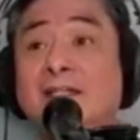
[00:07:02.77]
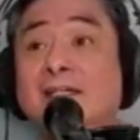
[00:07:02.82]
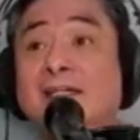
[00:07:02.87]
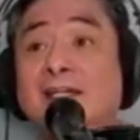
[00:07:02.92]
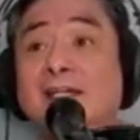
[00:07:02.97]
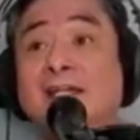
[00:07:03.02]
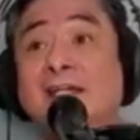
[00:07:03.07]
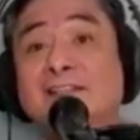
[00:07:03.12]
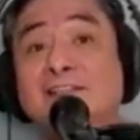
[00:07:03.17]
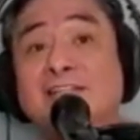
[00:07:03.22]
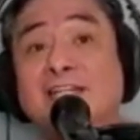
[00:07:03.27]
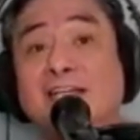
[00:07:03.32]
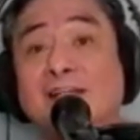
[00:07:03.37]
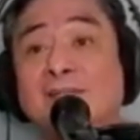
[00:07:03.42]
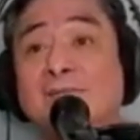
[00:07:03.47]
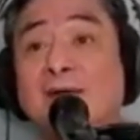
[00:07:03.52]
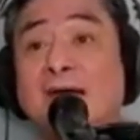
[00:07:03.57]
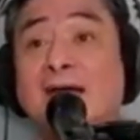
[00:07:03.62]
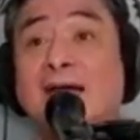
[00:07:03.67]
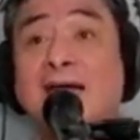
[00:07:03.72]
Eh dyan
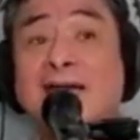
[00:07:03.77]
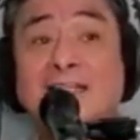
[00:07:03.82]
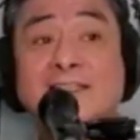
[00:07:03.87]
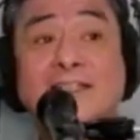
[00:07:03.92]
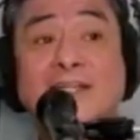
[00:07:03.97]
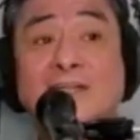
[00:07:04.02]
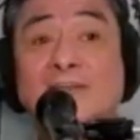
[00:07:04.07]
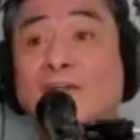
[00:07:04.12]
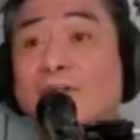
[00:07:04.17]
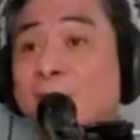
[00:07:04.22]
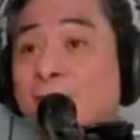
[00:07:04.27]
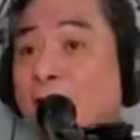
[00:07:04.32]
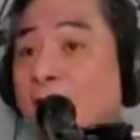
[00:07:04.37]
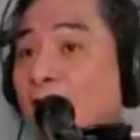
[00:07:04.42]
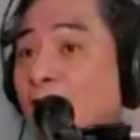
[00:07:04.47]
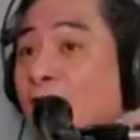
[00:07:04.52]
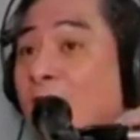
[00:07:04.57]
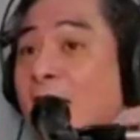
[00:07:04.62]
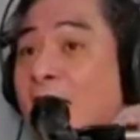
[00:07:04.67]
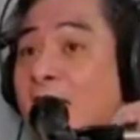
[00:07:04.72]
naman kahit ano
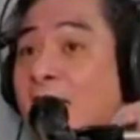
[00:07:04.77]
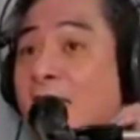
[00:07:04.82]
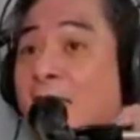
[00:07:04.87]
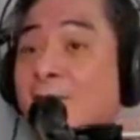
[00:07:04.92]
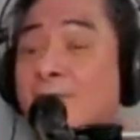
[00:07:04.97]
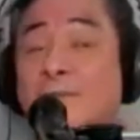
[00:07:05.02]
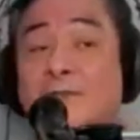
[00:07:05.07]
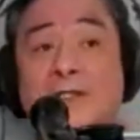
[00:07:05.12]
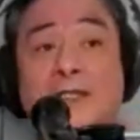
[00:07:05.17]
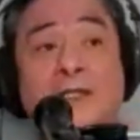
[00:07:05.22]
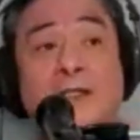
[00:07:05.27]
ipanukala mo eh.